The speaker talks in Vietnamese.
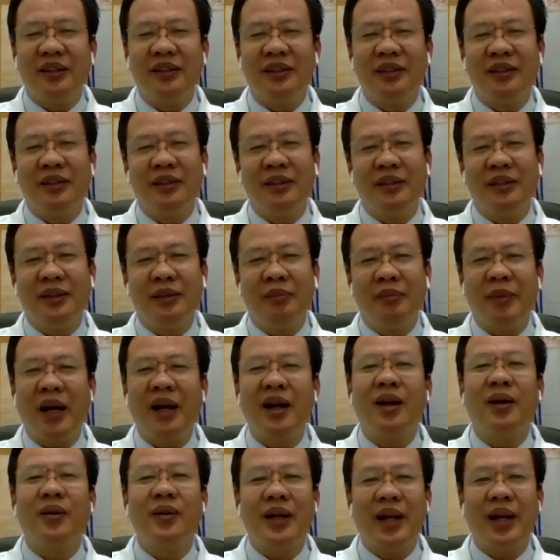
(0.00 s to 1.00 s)
uh,
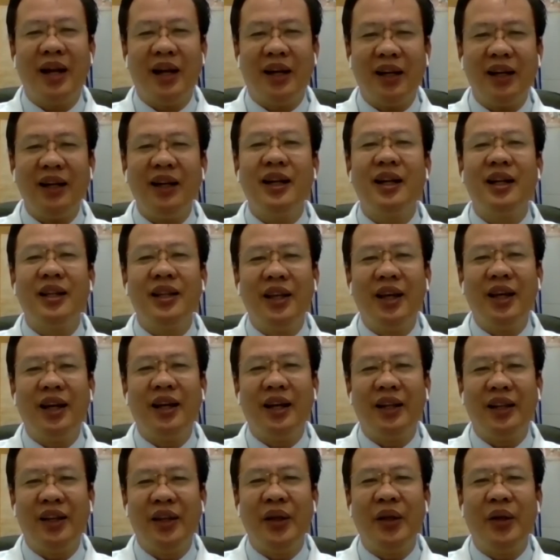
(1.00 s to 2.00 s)
mang khẩu trang rất là
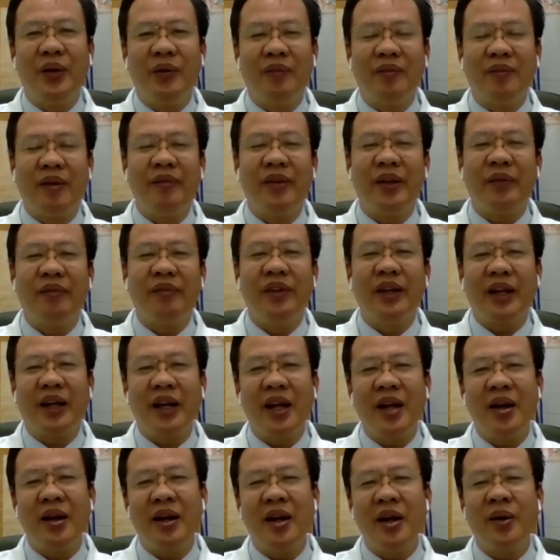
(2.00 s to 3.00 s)
nhiều mà việc việc
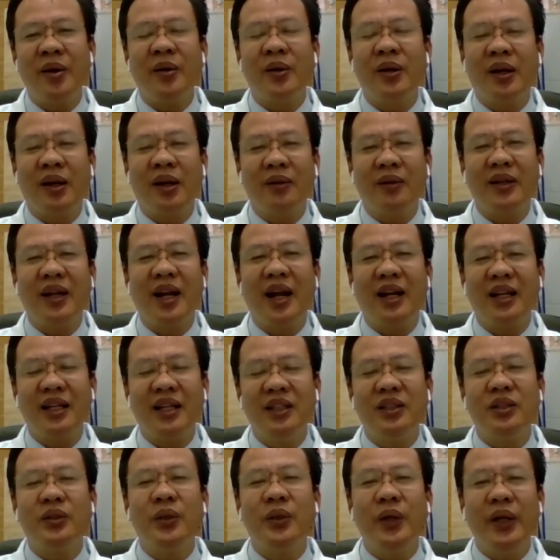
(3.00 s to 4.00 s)
đeo đeo khẩu trang
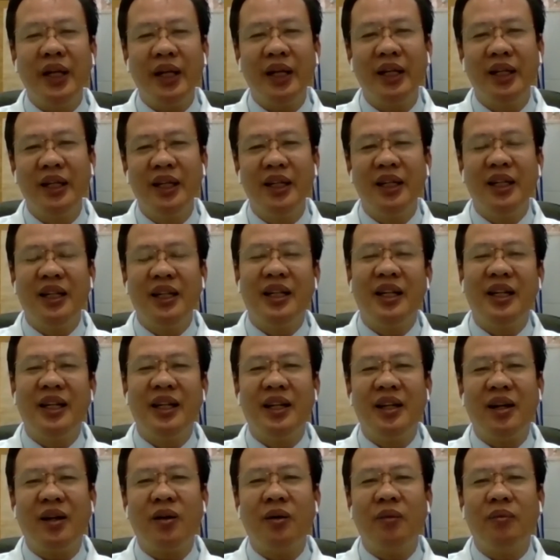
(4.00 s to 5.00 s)
thường xuyên
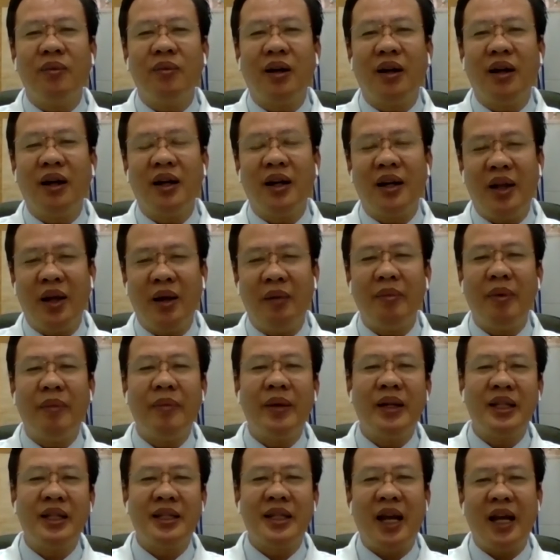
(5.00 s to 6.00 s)
thì nó cũng có nếu mà
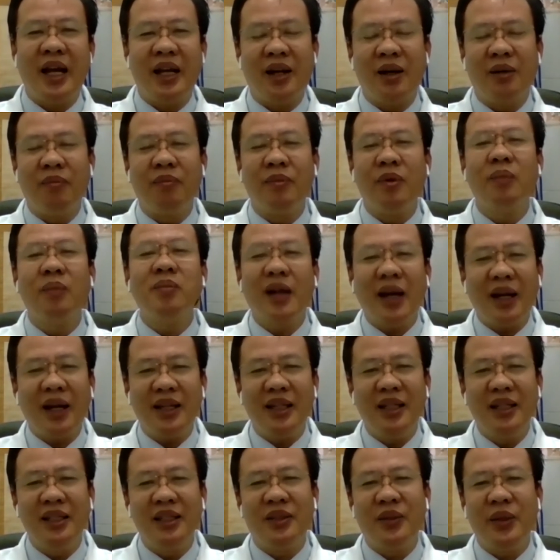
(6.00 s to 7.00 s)
mình xài không đúng cách
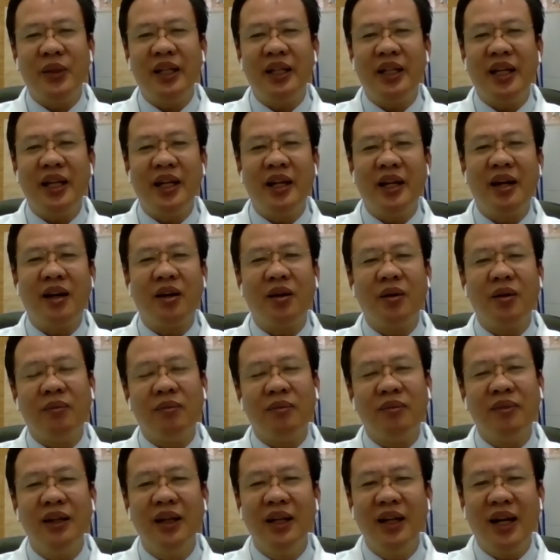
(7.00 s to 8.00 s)
thường xuyên thì nó
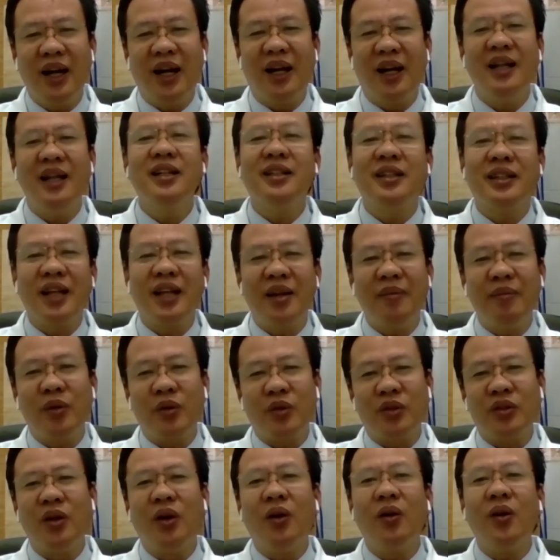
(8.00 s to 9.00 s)
cũng ảnh hưởng đến
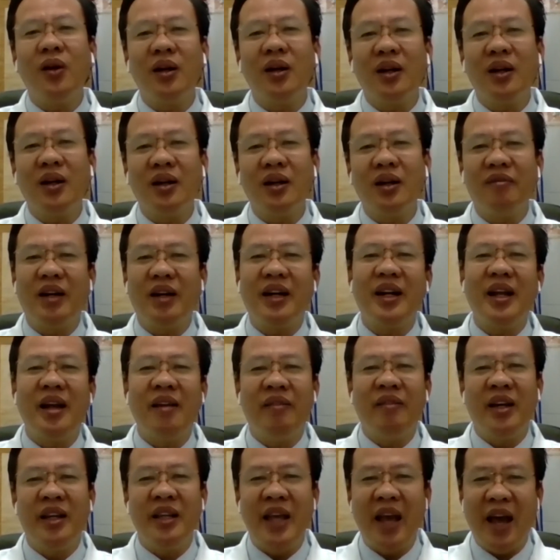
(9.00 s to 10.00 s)
một số cái vấn đề về
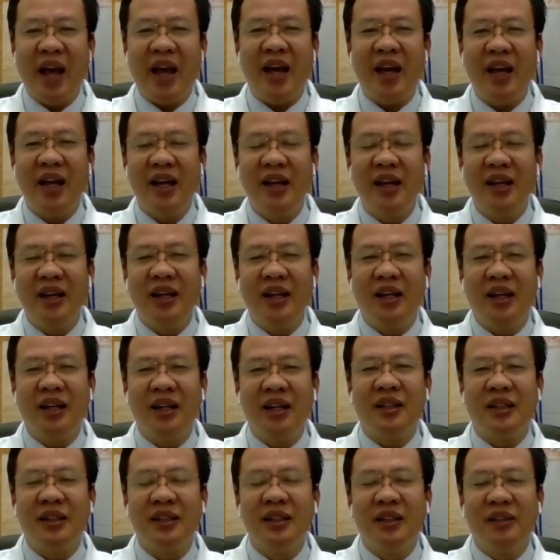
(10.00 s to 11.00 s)
da
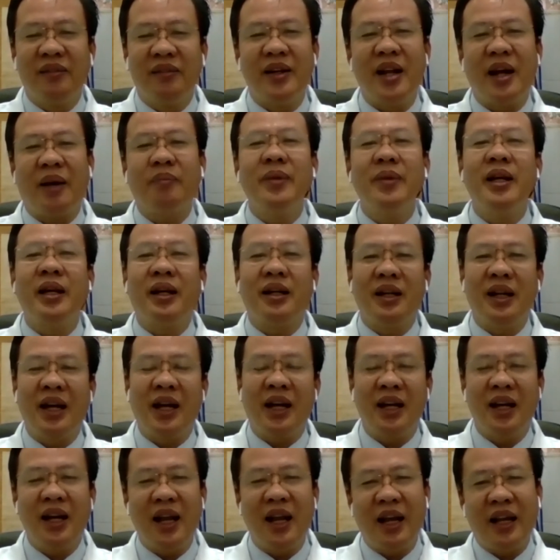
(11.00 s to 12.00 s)
à, và đặc biệt là
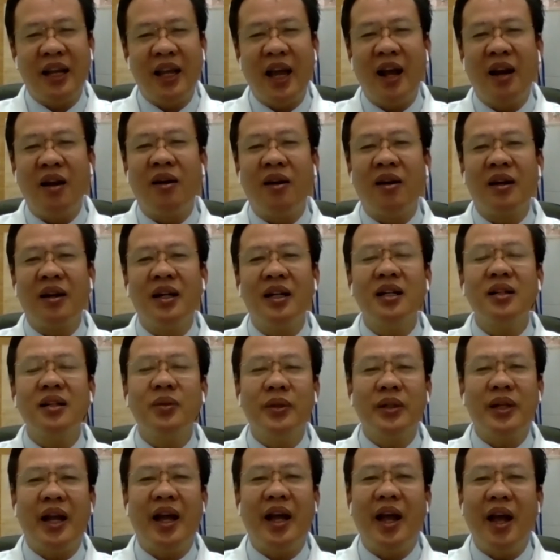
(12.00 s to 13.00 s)
cái làn da non nớt
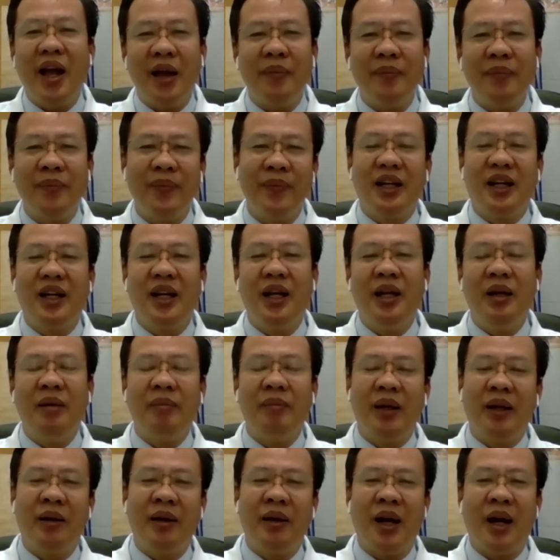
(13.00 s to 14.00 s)
của trẻ em khi
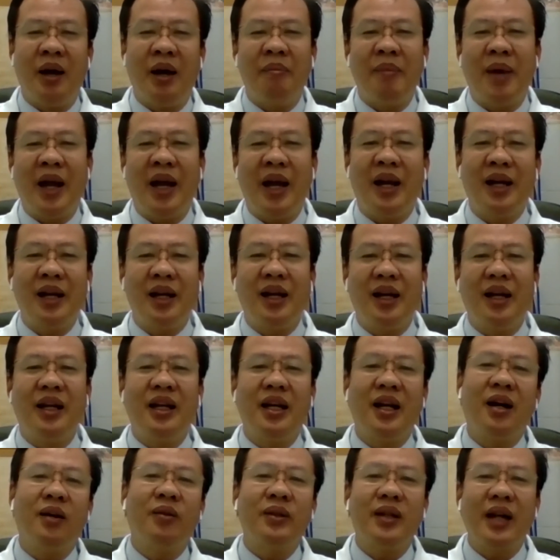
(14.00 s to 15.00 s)
mình à, mang
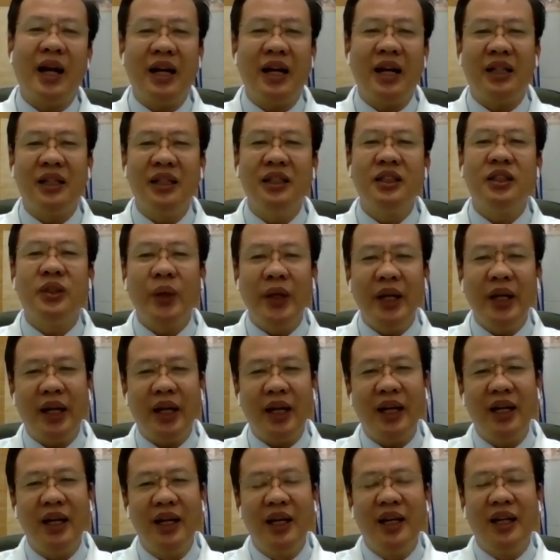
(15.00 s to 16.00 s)
cái khẩu trang thường xuyên
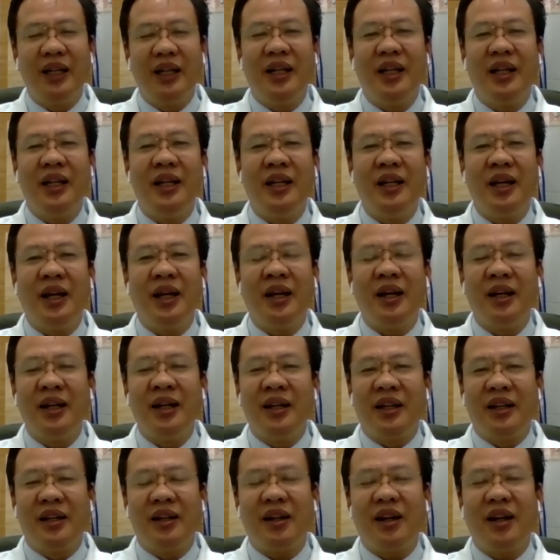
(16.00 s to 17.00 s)
á thì à,
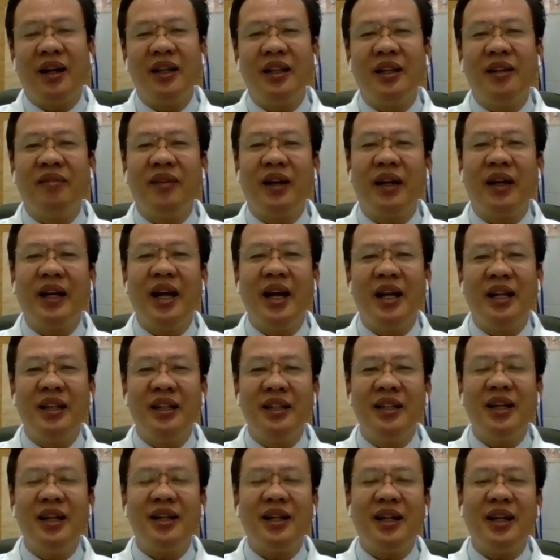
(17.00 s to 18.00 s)
nó có những vấn đề
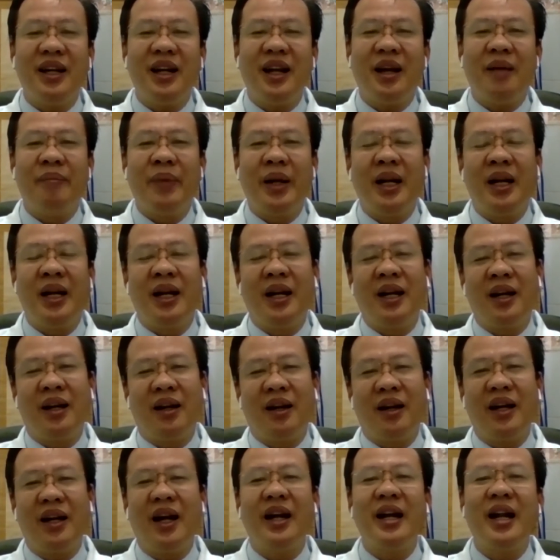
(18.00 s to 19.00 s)
thứ nhất á, là mình
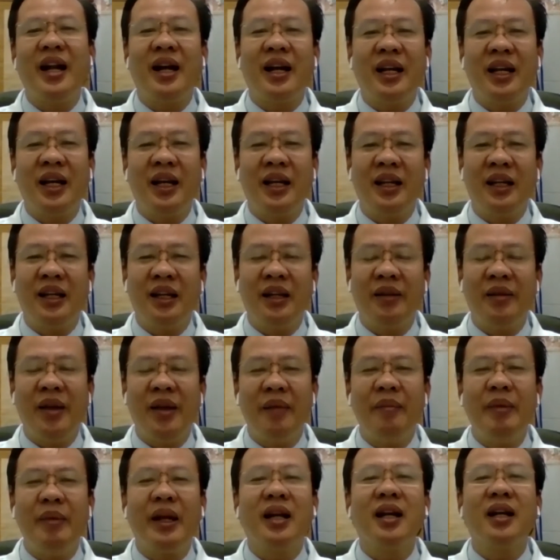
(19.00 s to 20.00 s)
có khả năng gây
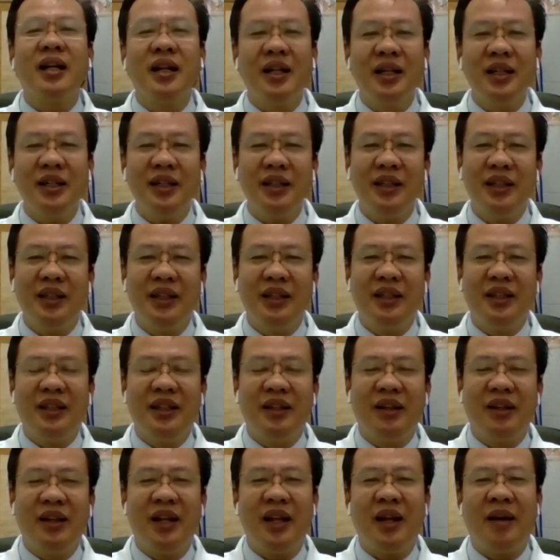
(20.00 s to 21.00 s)
dễ bị kích ứng
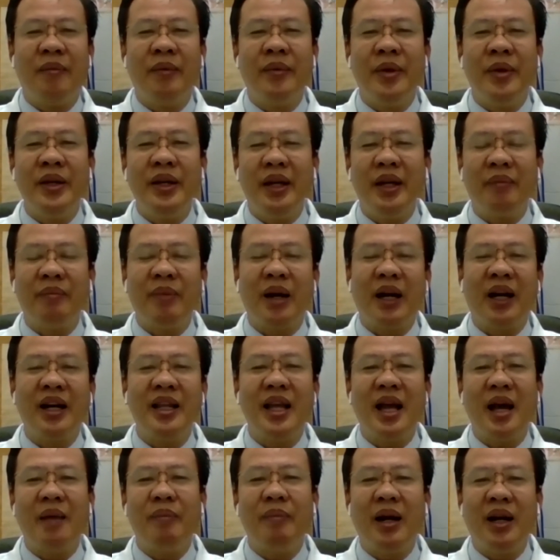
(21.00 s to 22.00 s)
là biểu hiện bằng
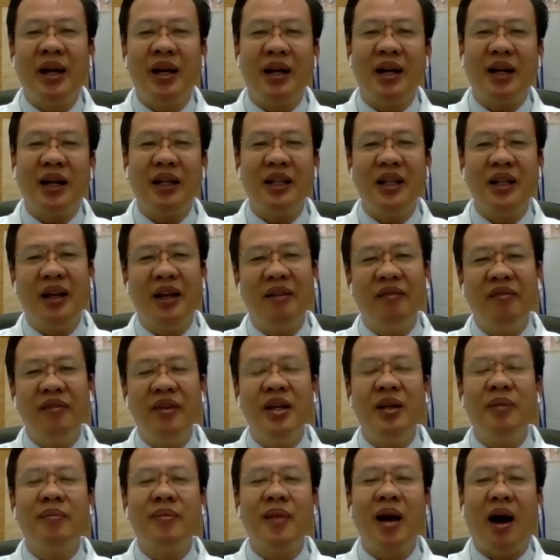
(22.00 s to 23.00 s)
cái da mình nó có thể
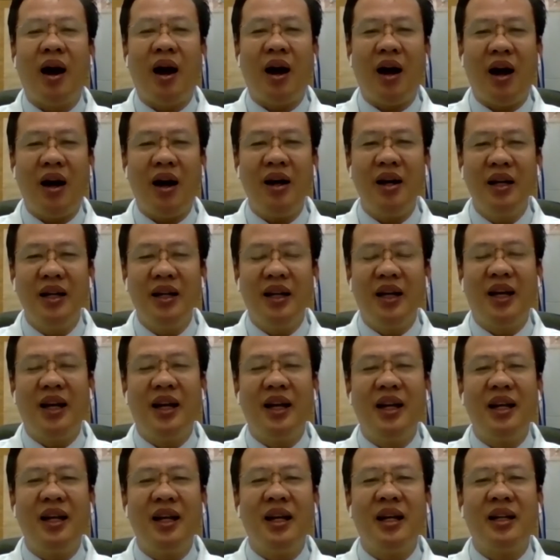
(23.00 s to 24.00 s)
viêm đỏ
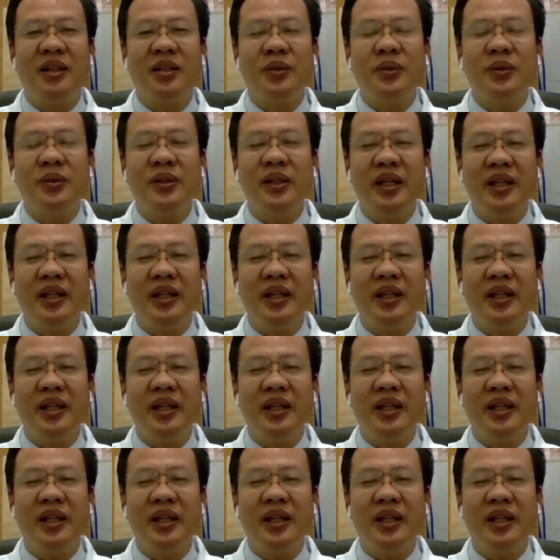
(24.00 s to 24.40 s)
hay là